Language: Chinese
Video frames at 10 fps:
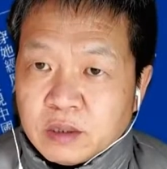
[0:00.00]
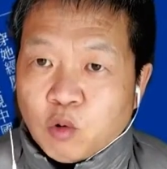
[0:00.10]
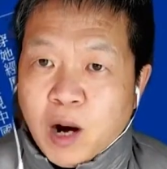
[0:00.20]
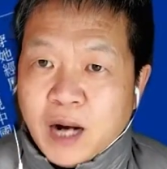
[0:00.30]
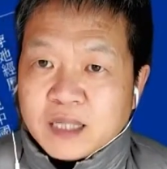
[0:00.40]

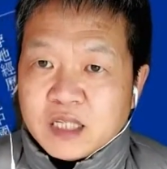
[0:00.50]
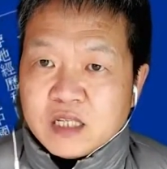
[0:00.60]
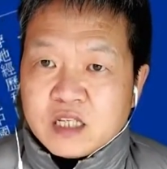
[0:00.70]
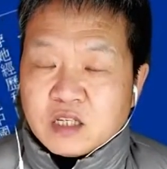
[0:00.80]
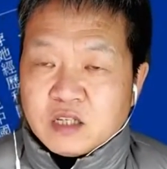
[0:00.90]
华
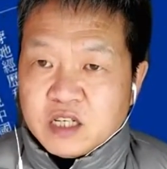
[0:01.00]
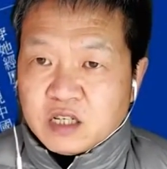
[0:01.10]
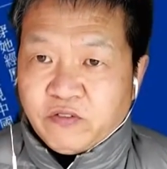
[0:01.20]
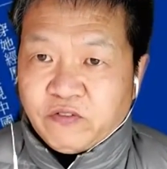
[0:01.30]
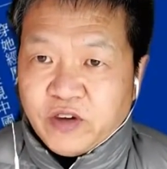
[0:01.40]
政策的一
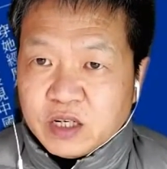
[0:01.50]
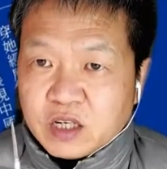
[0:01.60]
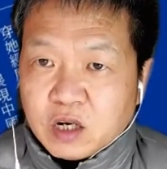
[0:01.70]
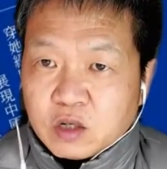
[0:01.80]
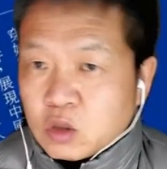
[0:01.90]
个非
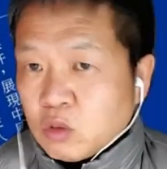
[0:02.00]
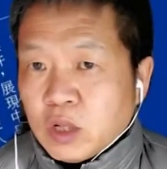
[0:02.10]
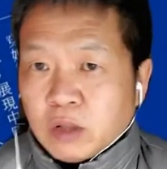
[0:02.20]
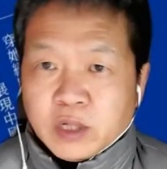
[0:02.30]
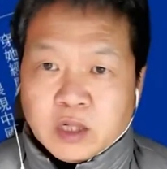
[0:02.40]
常重
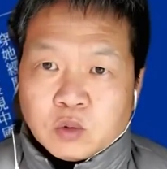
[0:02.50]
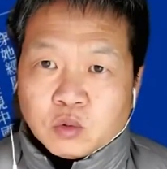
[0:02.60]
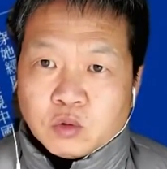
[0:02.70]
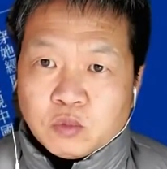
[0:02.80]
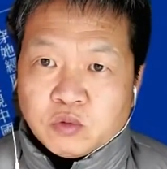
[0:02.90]
要的一个组
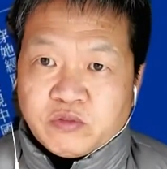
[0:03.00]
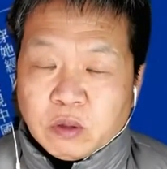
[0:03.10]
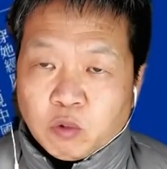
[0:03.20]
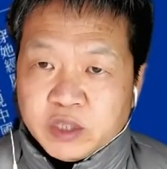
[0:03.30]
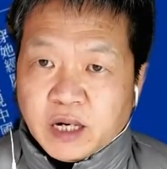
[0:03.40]
成部分，
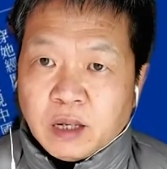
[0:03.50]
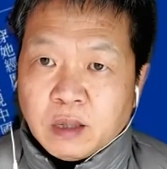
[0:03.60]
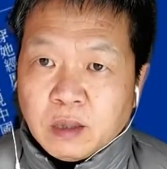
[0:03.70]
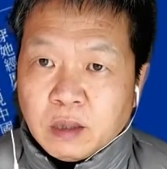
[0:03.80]
我想